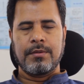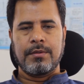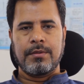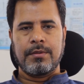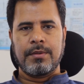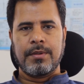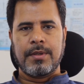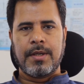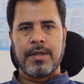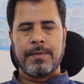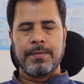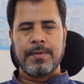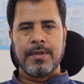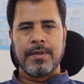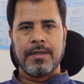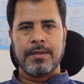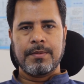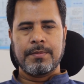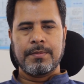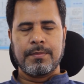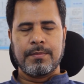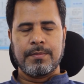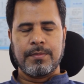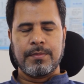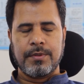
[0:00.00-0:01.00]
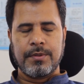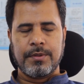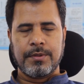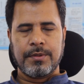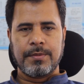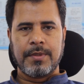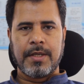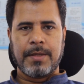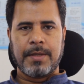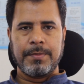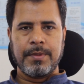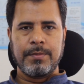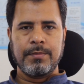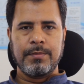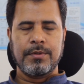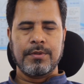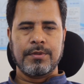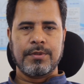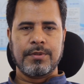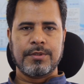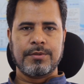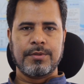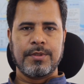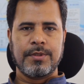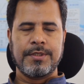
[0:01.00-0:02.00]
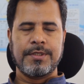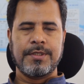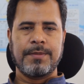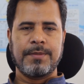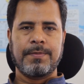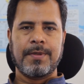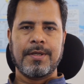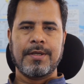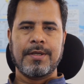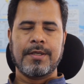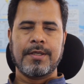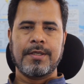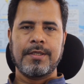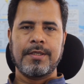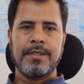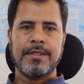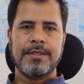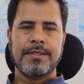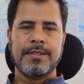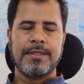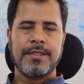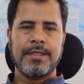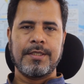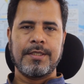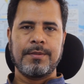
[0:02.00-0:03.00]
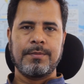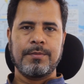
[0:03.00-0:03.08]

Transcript: তো আমরা মূলত আমি মূলত আসলে যে প্ল্যানটা নিয়েছি